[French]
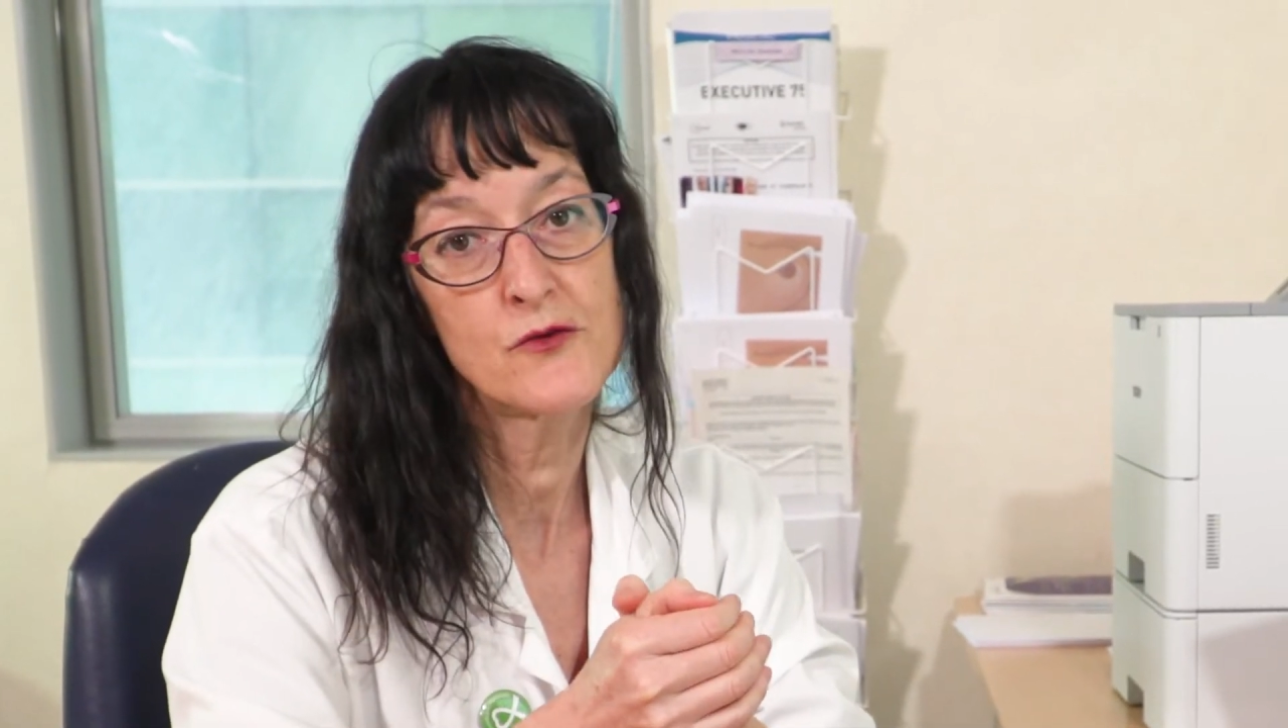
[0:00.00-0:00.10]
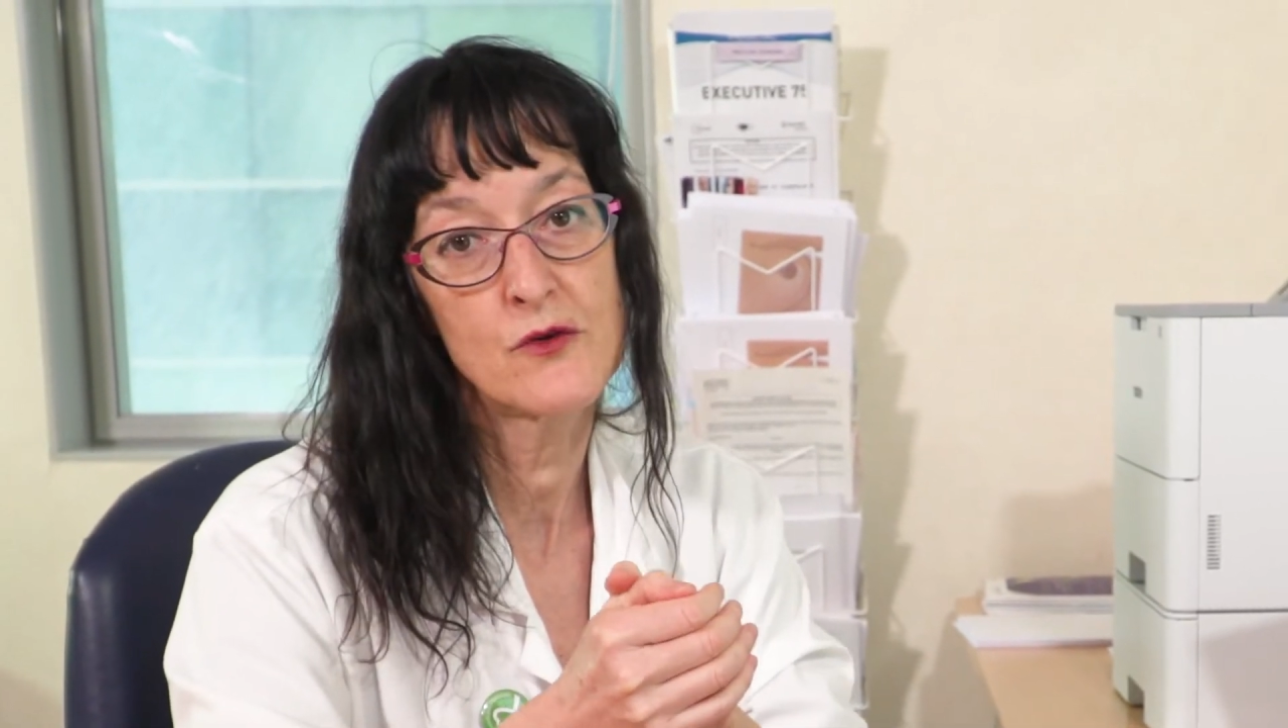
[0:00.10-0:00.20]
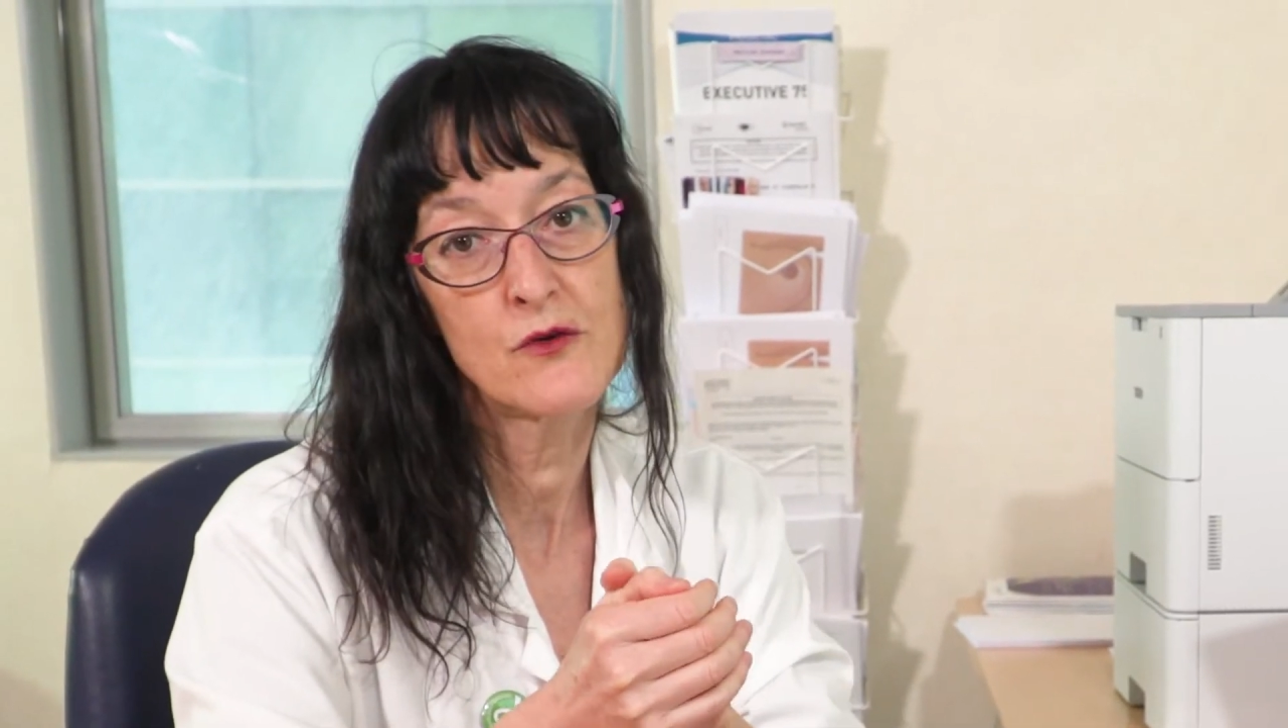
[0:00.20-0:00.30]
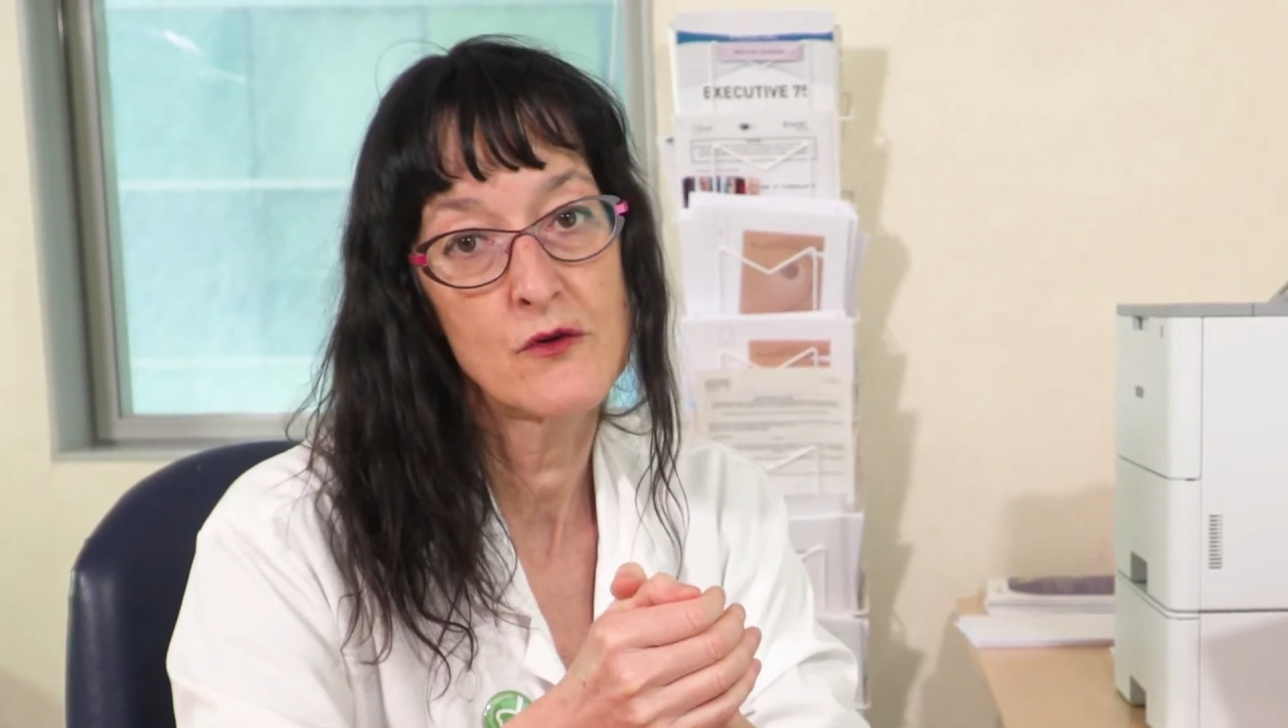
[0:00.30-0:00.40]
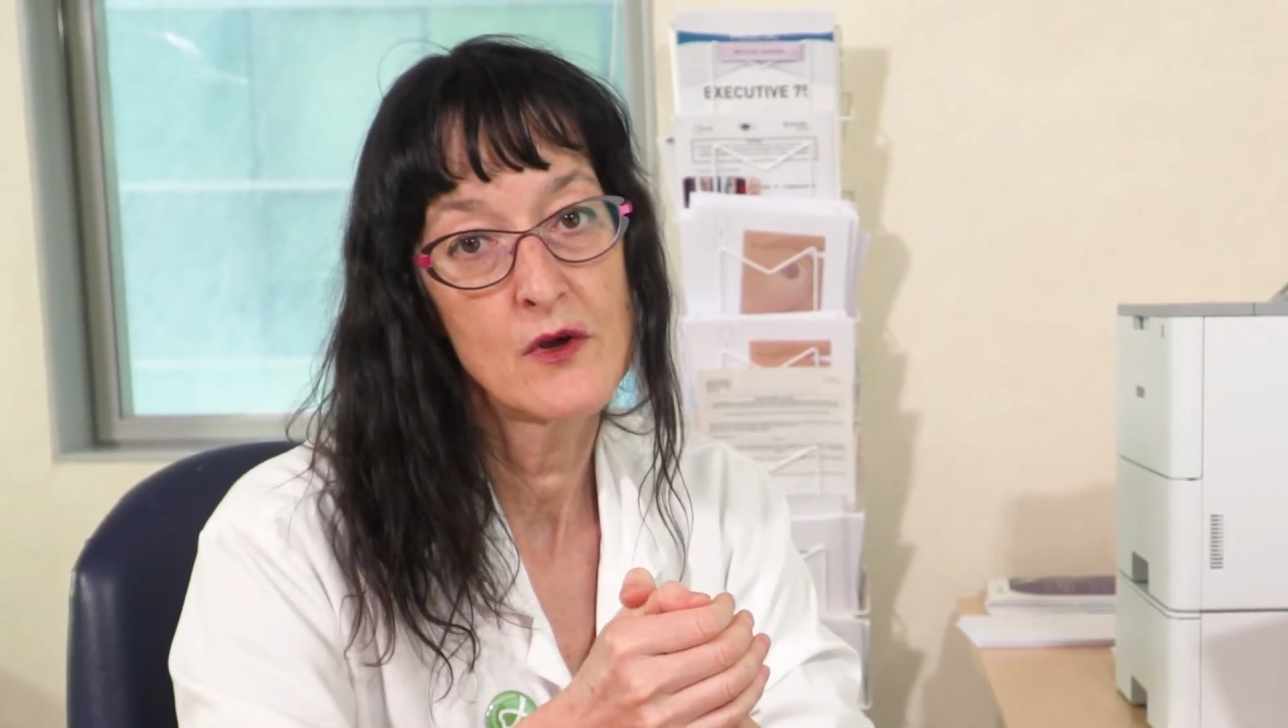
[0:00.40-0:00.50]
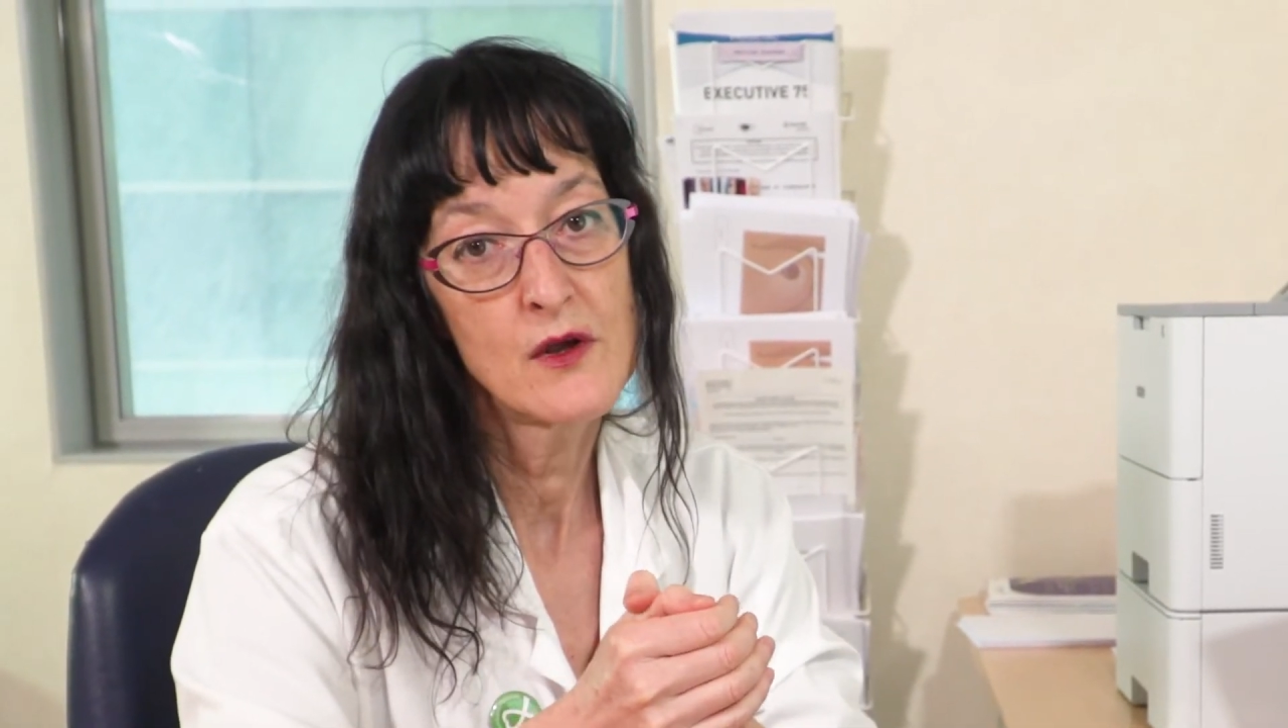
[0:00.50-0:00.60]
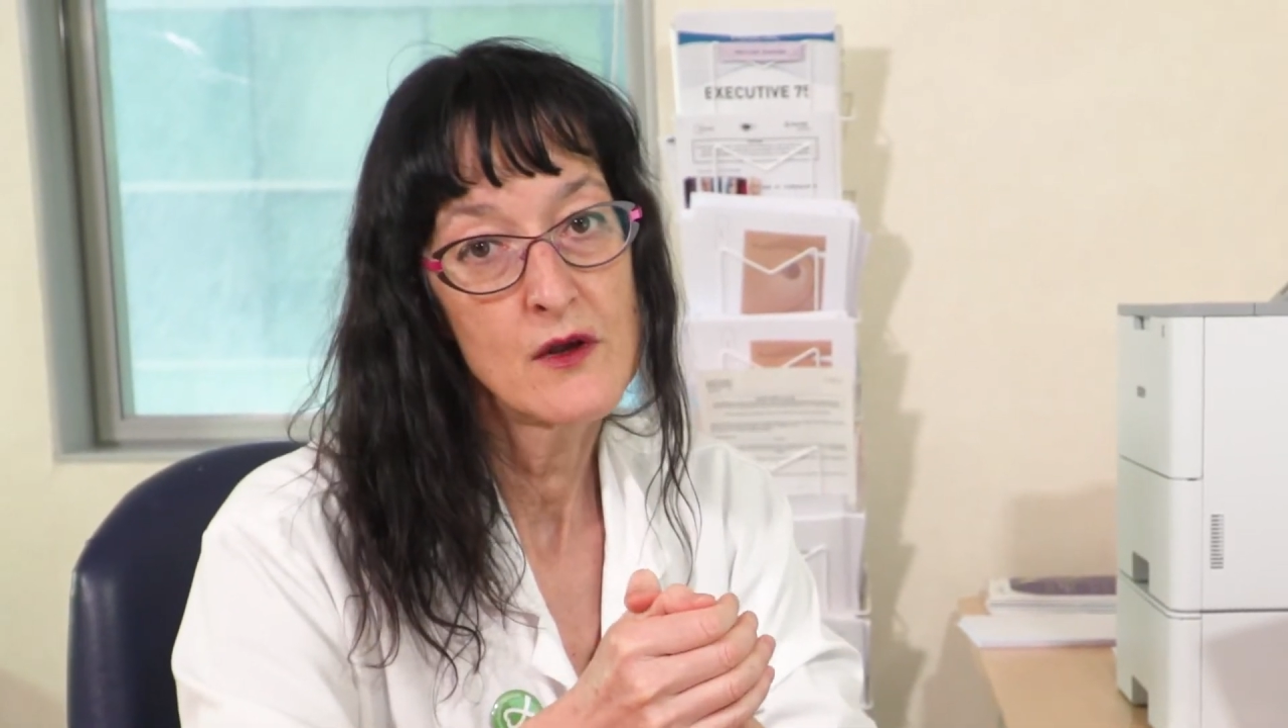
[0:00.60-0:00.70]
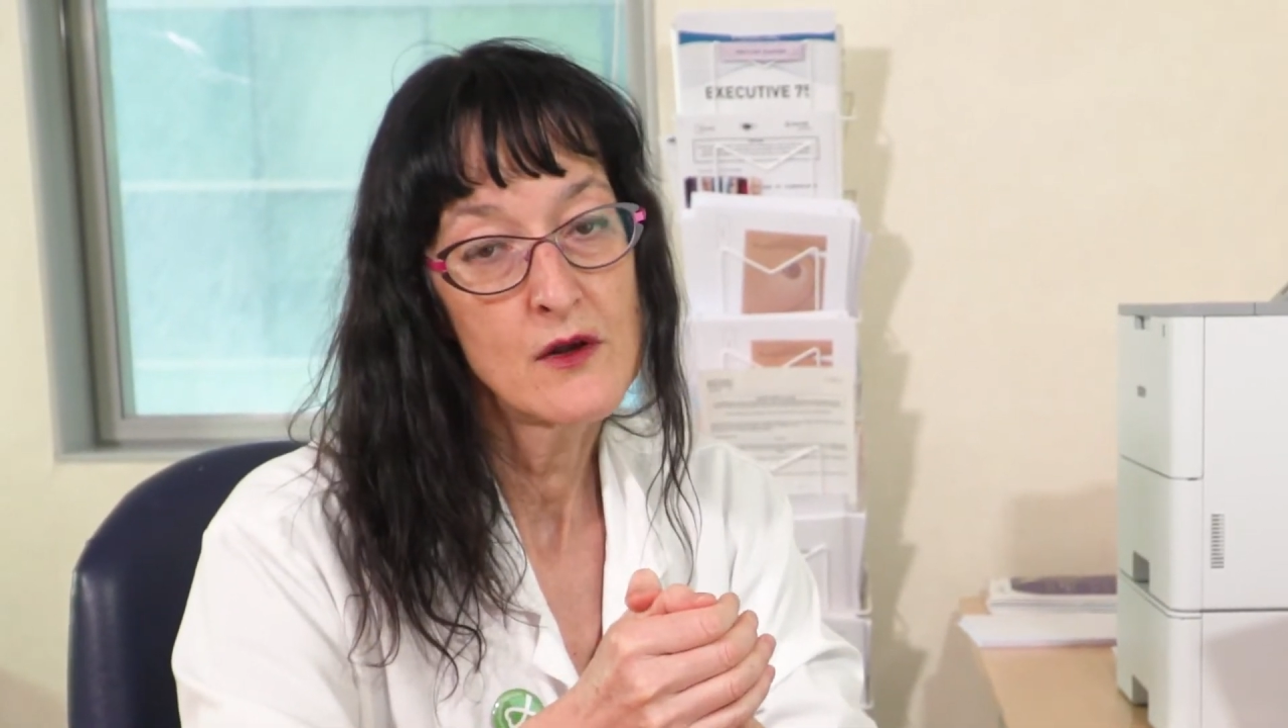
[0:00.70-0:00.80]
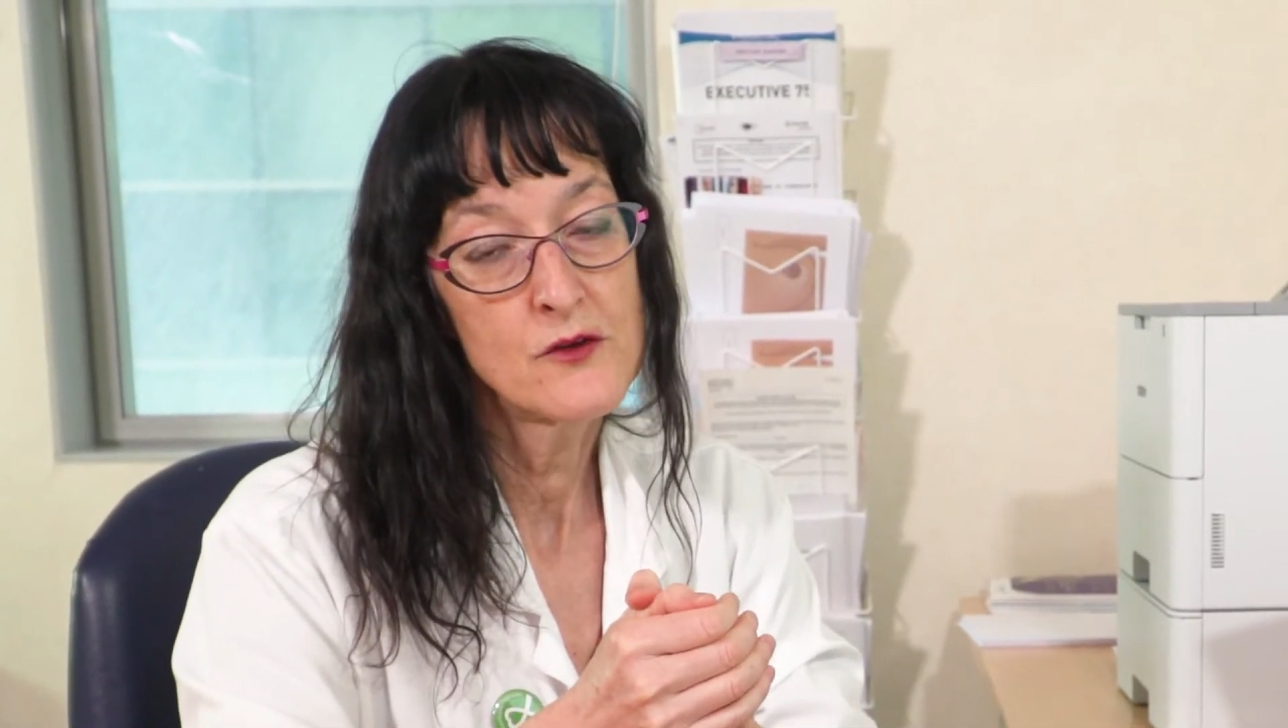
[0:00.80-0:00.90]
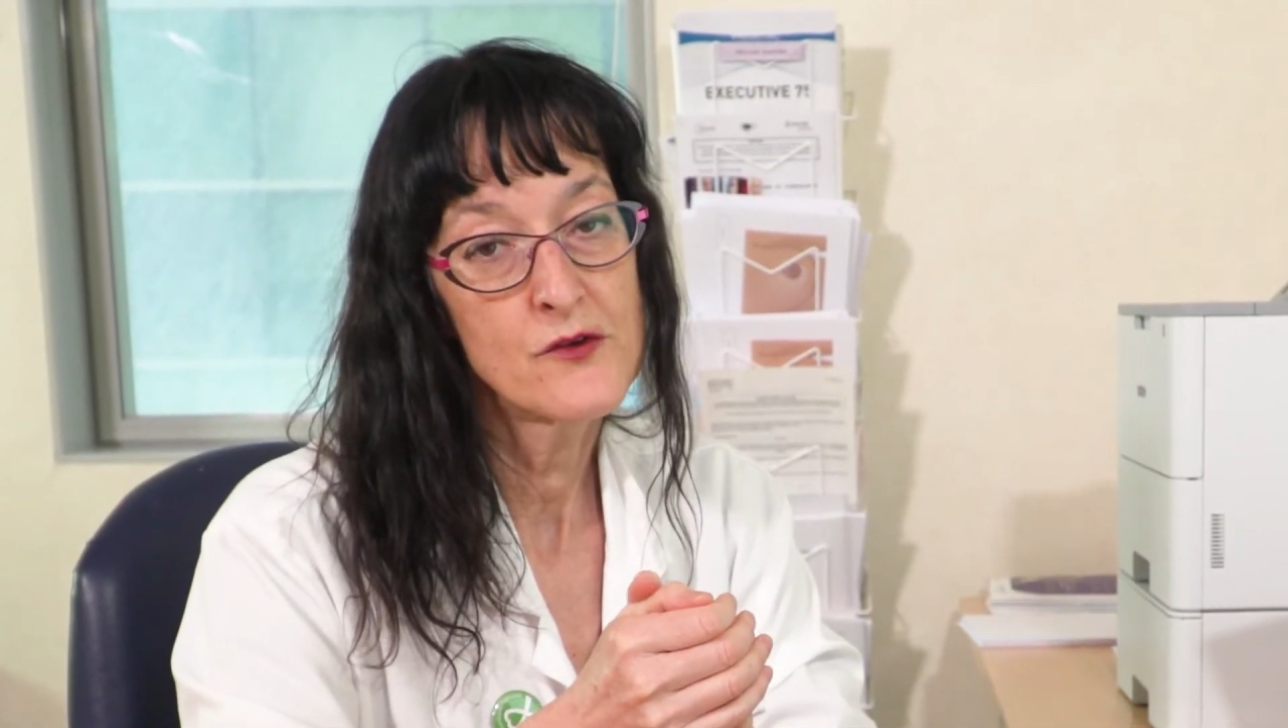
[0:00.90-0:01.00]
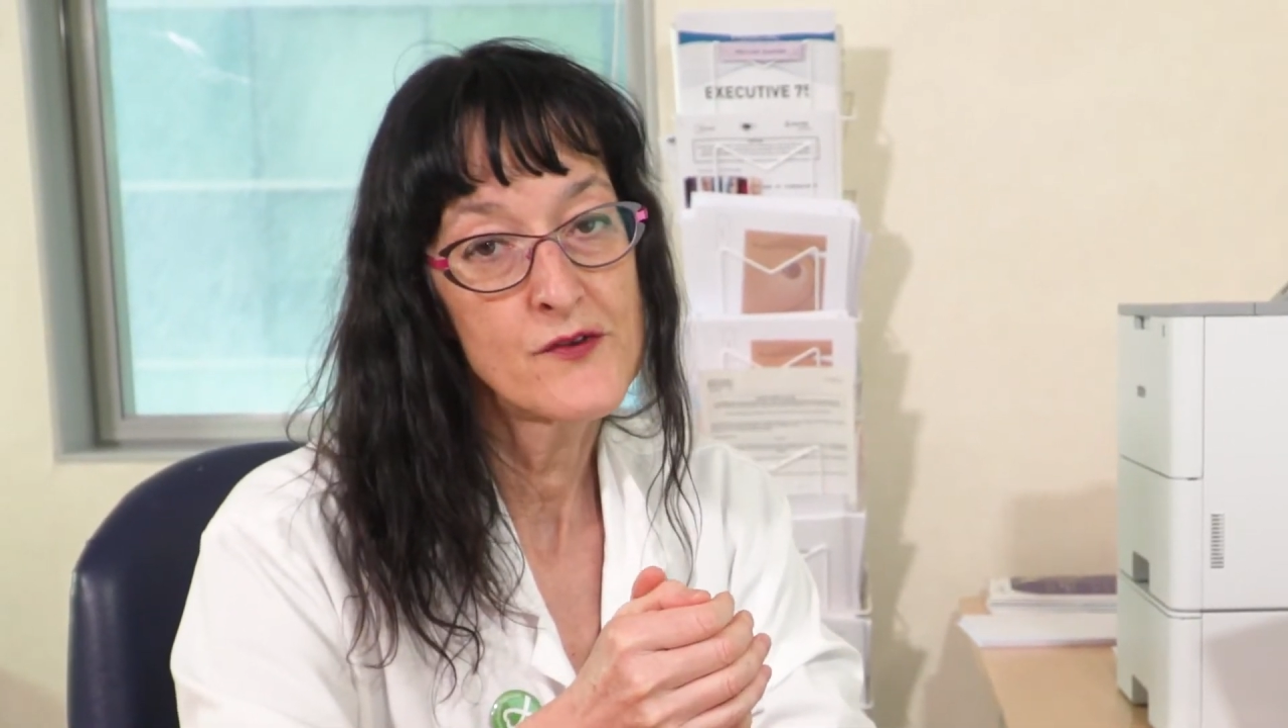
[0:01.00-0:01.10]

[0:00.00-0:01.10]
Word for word: de,